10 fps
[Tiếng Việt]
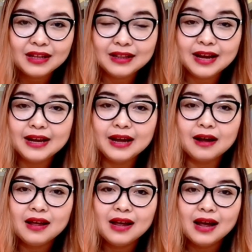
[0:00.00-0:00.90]
thì
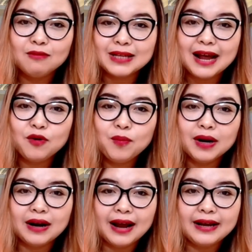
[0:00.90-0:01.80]
à, ông xã của
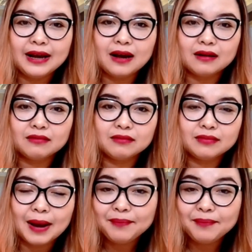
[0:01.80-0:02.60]
mình lại à, cấm